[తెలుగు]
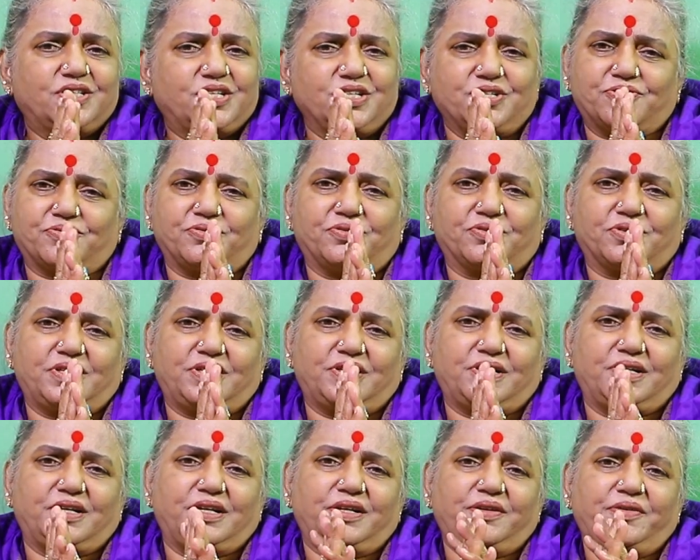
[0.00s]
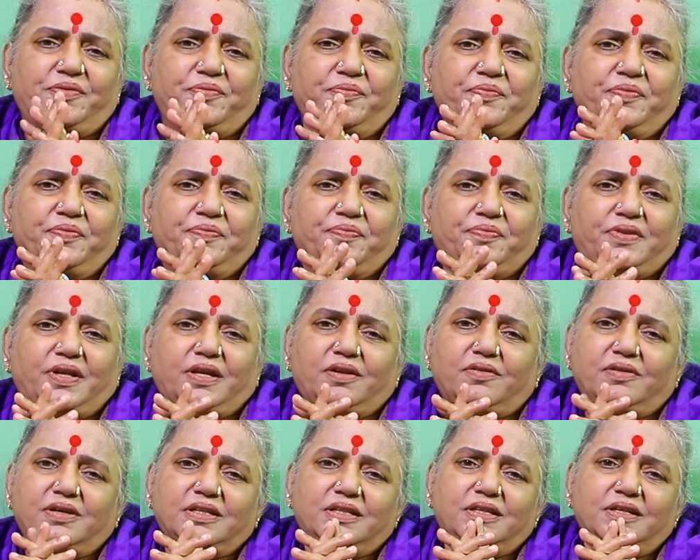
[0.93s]
తీసుకోకండి
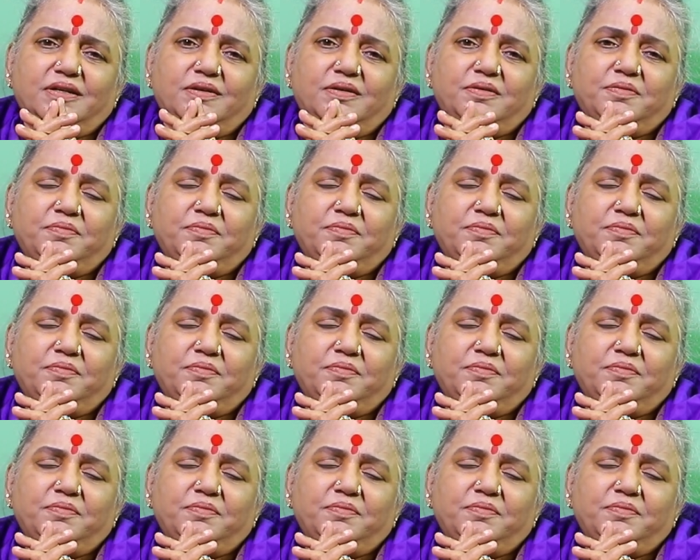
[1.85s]
తర్వాత